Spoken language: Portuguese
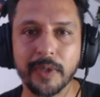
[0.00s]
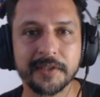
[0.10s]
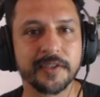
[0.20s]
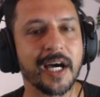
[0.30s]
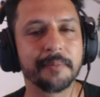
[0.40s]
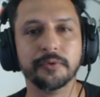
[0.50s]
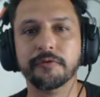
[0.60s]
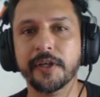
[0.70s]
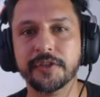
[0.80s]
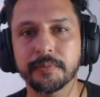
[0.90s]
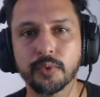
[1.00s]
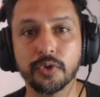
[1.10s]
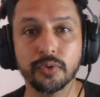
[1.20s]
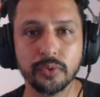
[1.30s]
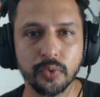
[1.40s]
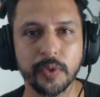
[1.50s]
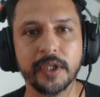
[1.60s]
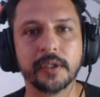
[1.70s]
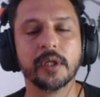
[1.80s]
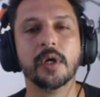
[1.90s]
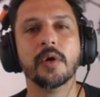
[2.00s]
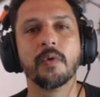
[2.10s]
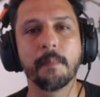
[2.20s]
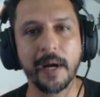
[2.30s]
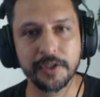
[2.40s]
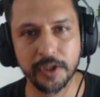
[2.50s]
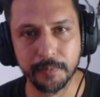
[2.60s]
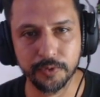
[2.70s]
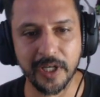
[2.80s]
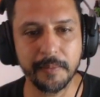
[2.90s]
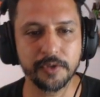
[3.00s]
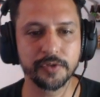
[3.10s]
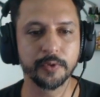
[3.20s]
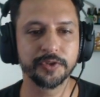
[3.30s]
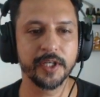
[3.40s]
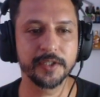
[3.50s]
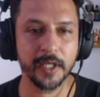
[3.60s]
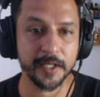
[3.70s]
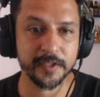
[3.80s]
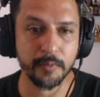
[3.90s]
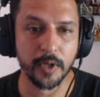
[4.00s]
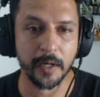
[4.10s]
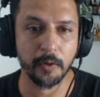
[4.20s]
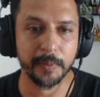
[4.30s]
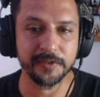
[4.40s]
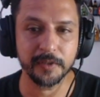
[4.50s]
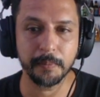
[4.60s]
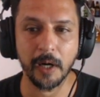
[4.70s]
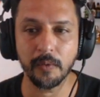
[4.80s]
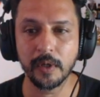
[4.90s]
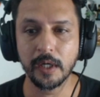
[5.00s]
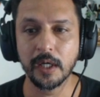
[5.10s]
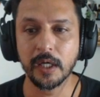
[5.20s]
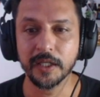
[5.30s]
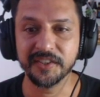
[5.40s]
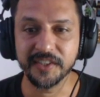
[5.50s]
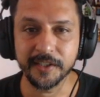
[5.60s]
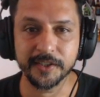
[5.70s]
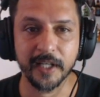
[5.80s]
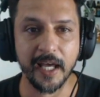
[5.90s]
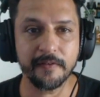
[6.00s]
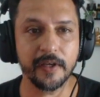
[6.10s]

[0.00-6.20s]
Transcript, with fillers: WhatsApp, do Facebook, no Twitter. Compartilha para os amigos de vocês. Esse é meu canal principal. Se inscreve.